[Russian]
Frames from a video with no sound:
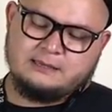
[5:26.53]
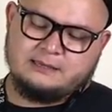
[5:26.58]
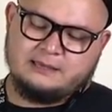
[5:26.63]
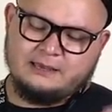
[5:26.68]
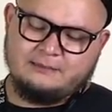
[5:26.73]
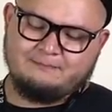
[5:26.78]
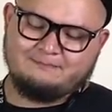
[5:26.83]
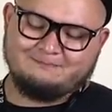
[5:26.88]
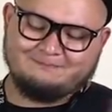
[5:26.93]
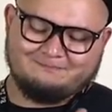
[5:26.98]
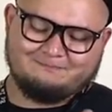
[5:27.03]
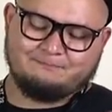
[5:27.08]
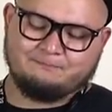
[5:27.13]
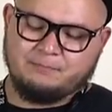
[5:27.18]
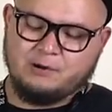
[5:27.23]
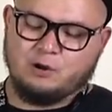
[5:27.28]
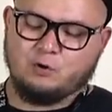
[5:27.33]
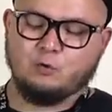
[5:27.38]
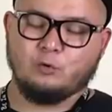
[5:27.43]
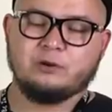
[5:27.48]
И
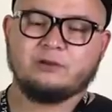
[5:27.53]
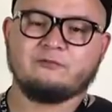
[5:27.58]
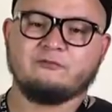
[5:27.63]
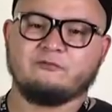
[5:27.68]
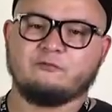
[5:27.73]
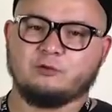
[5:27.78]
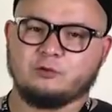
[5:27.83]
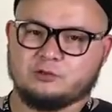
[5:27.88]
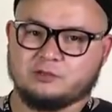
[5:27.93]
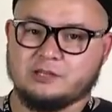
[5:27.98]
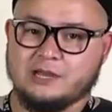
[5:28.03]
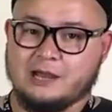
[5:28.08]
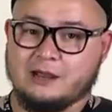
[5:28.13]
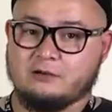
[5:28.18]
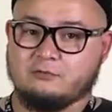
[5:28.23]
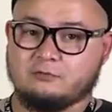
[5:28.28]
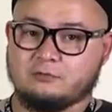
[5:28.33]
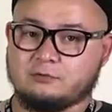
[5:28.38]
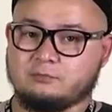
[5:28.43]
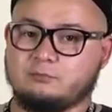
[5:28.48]
покурим вот
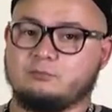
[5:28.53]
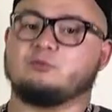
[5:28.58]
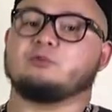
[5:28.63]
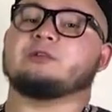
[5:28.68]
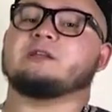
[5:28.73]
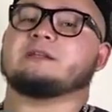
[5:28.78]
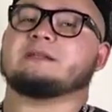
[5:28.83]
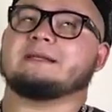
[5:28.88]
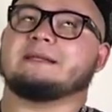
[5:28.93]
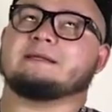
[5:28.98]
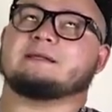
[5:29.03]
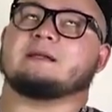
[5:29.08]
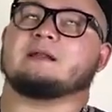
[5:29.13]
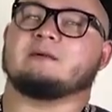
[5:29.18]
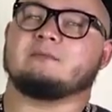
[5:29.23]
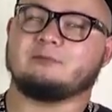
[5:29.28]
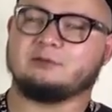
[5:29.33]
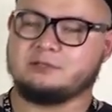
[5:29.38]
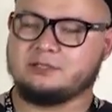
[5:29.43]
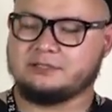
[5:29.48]
так вот. Будет ли это
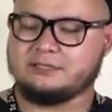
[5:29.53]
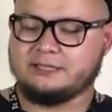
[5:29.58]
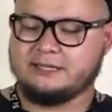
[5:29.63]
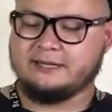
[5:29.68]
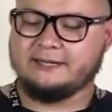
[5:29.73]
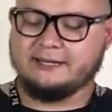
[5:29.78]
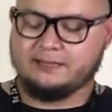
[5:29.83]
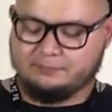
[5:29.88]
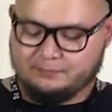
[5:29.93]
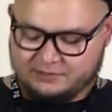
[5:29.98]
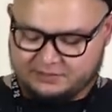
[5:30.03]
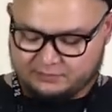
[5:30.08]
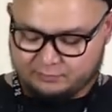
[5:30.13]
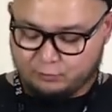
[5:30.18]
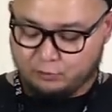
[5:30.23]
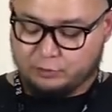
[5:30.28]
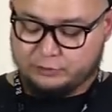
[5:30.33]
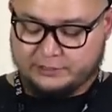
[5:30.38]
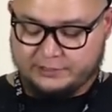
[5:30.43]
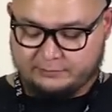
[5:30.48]
работать или нет,
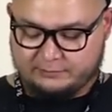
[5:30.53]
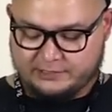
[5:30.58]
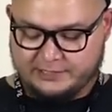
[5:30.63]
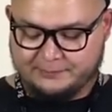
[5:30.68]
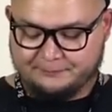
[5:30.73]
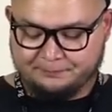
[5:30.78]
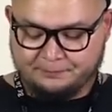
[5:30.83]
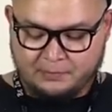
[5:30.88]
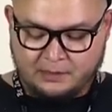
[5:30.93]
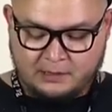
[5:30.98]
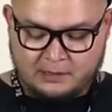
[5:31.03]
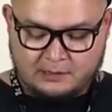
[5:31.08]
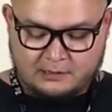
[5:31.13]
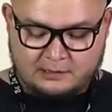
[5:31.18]
посмотрим, да?